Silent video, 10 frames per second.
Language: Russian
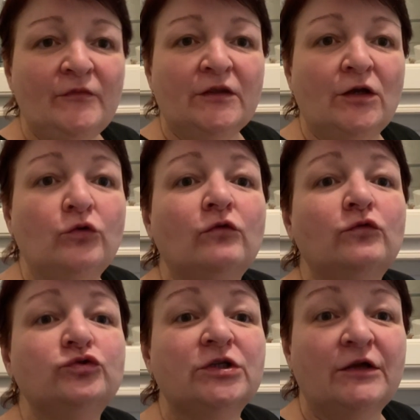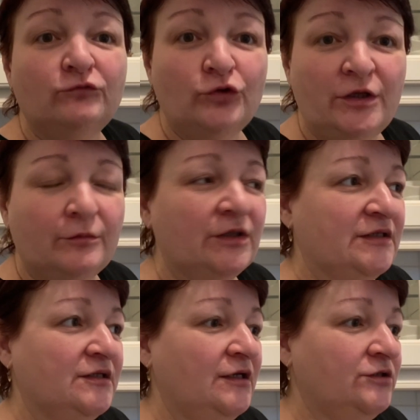Такого уже давно не было,
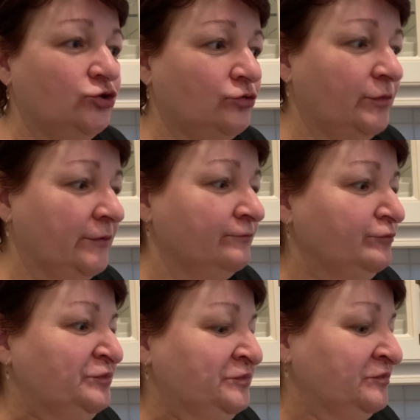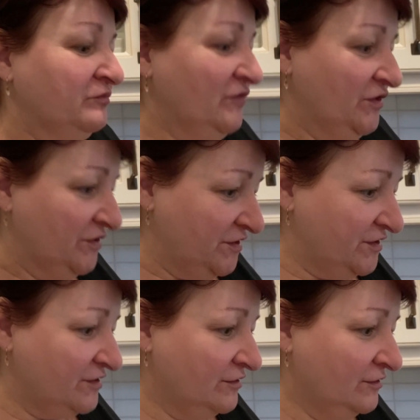знаете, чтобы
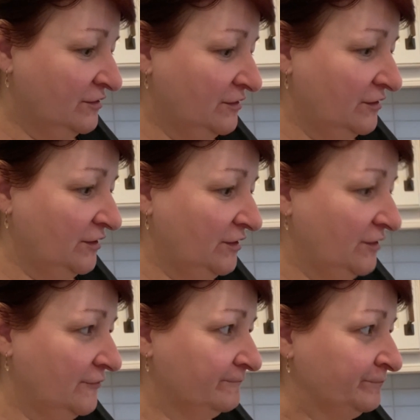есть и